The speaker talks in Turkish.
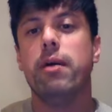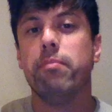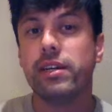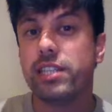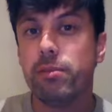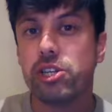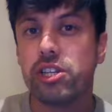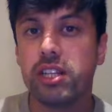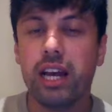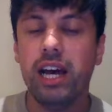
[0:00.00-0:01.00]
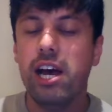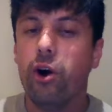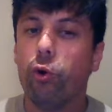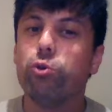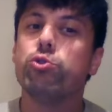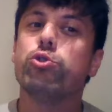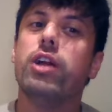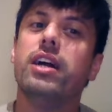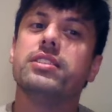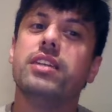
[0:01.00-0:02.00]
Masa başında
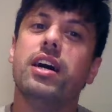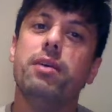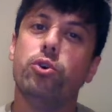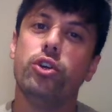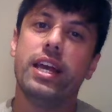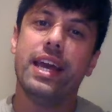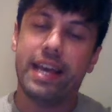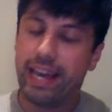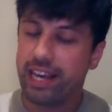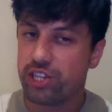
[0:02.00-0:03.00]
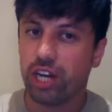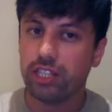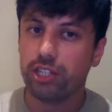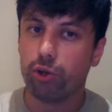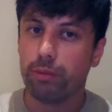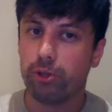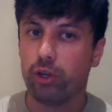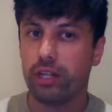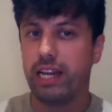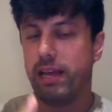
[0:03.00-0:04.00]
oyuncular daha böyle heyecanlı da
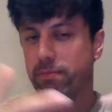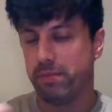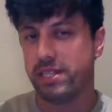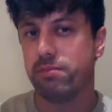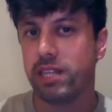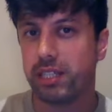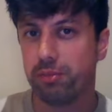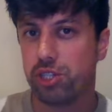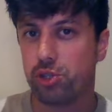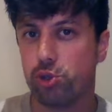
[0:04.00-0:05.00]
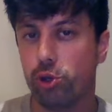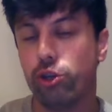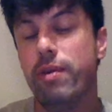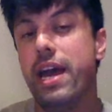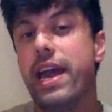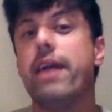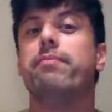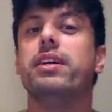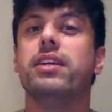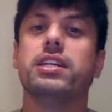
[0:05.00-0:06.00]
olabiliyorlar. Hem bizim takım için söylüyorum
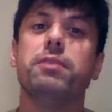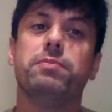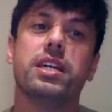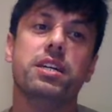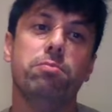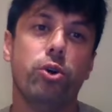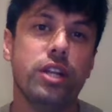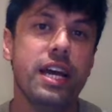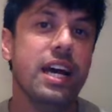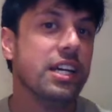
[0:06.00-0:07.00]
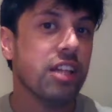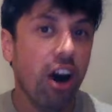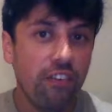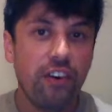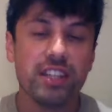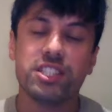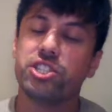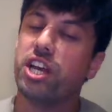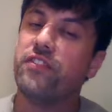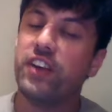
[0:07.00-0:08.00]
hem de rakip takım böyle daha fazla
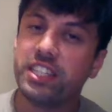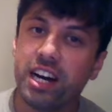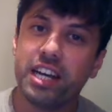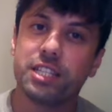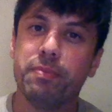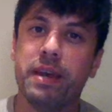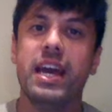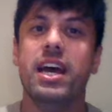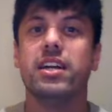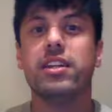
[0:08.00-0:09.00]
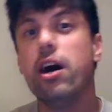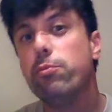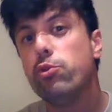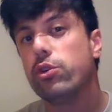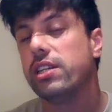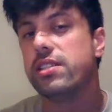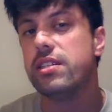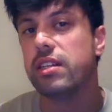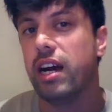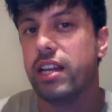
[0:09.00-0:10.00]
şey feda etmeye, daha büyük
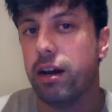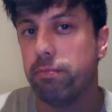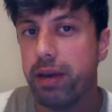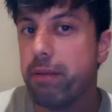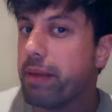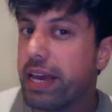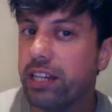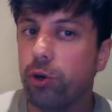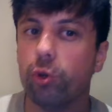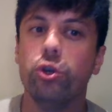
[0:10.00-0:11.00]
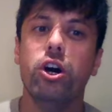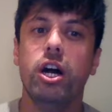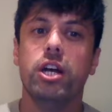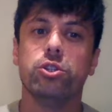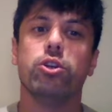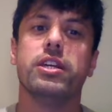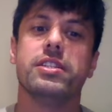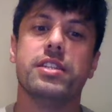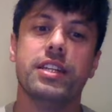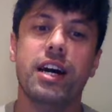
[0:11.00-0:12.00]
hazırlıklar yapmaya meyilli oluyor.
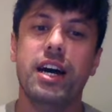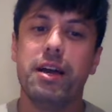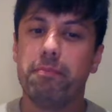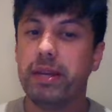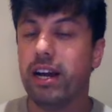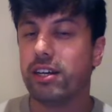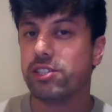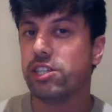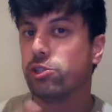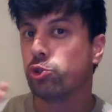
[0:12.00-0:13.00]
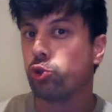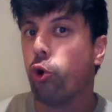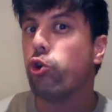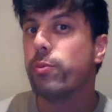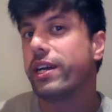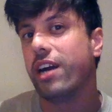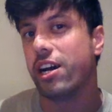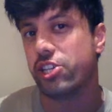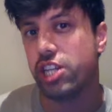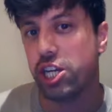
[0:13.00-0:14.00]
Dolayısıyla birazcık zor bir
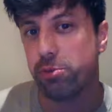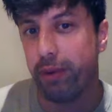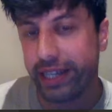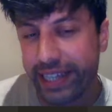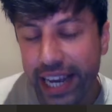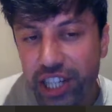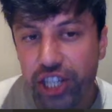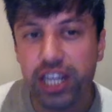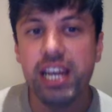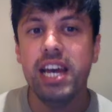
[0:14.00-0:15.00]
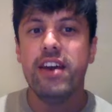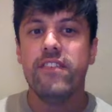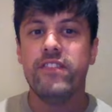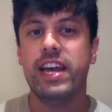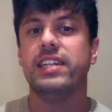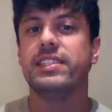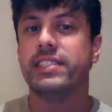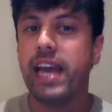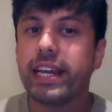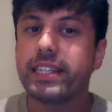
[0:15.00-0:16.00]
karşılaşma geçti ve
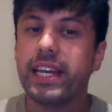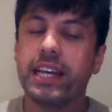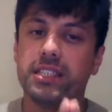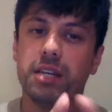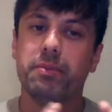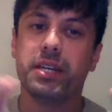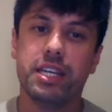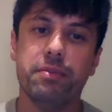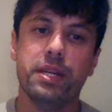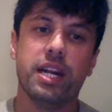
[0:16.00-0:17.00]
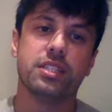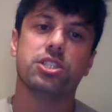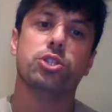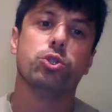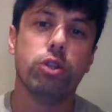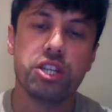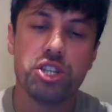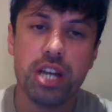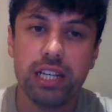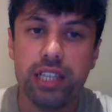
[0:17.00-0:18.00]
tek tek tabii ki birazcık
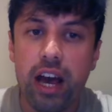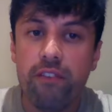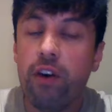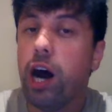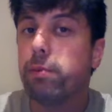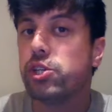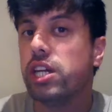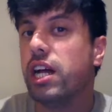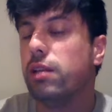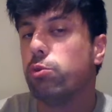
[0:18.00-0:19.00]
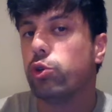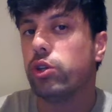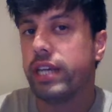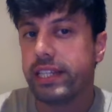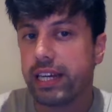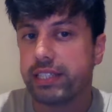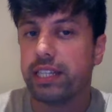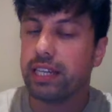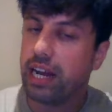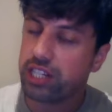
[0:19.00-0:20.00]
dolaşacağız. Vahap Şanal bugün
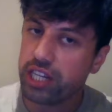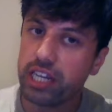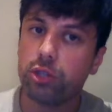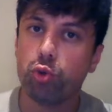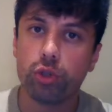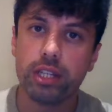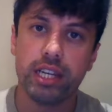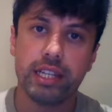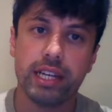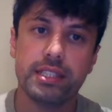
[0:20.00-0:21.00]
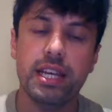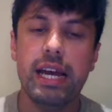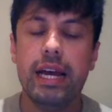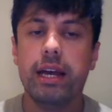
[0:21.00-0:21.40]
yedekti. Gerçi ilk turda da yedekti.